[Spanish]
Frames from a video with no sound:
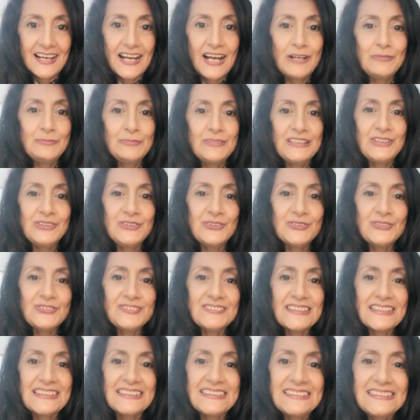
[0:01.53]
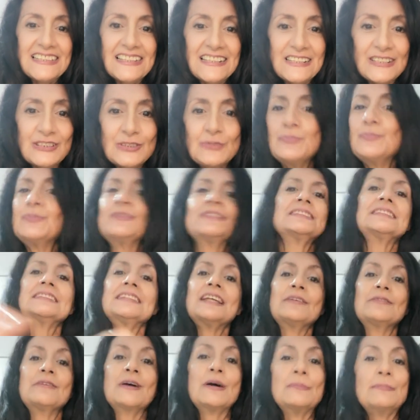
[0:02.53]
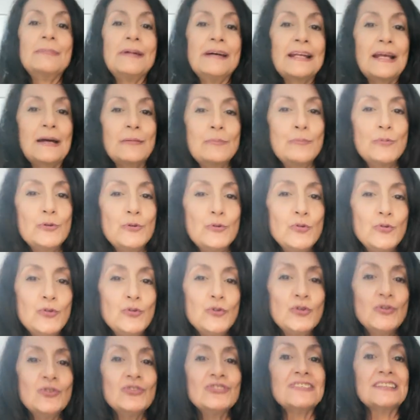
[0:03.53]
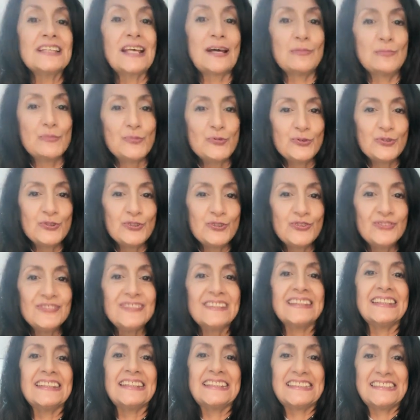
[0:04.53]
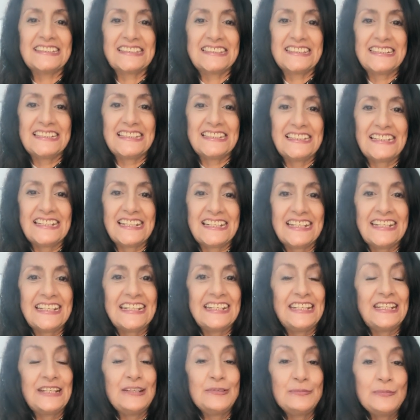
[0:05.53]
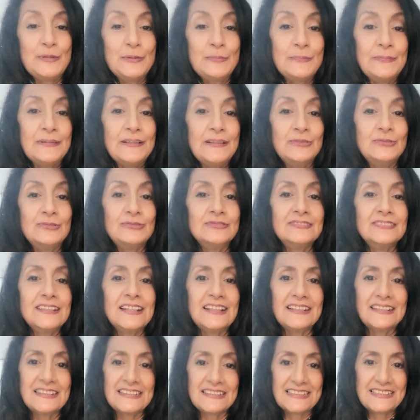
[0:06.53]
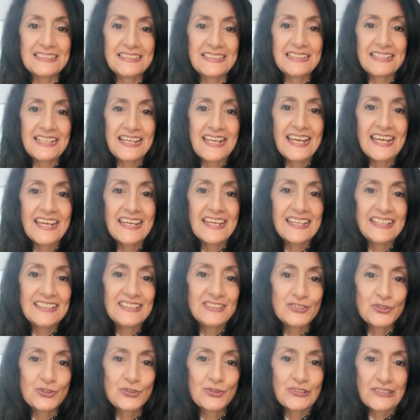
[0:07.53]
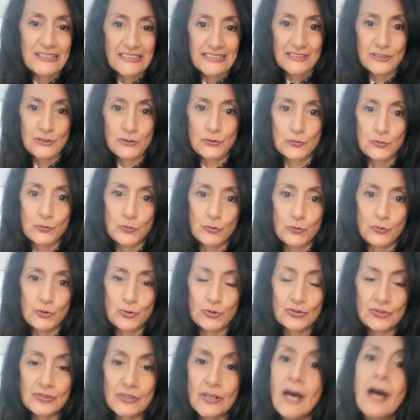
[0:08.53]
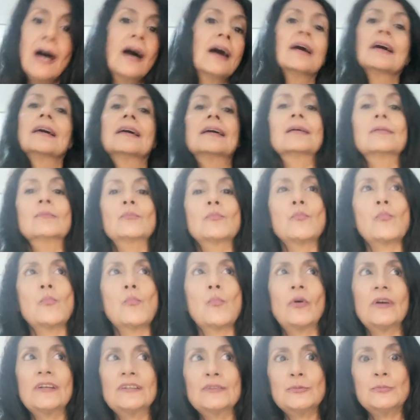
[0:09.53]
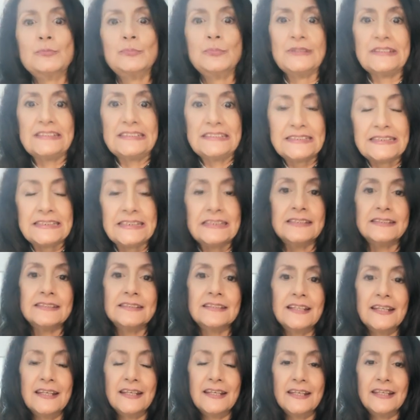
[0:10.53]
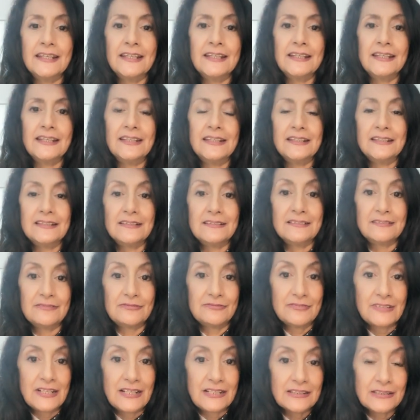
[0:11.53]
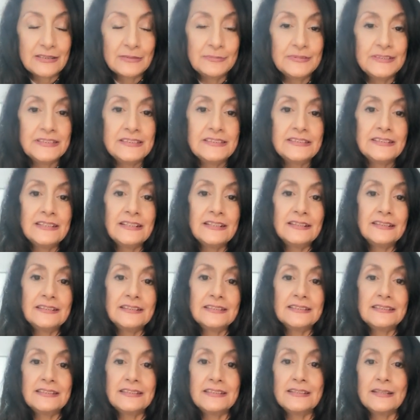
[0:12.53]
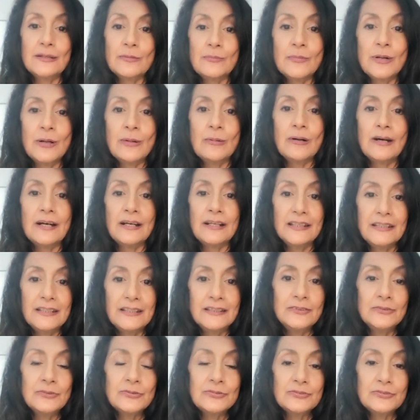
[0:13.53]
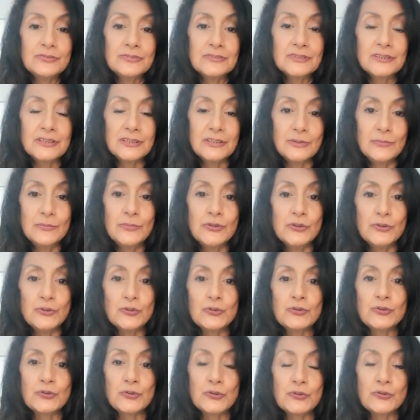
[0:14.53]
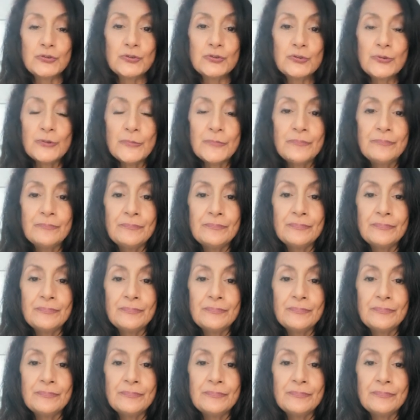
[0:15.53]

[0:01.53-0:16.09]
Amigos, esta respuesta va para Bruno Zamudio de Chile, que me pregunta que si he hecho desnudos. Bueno, pues sí, en una revista que se llamaba Eros y mi otro yo,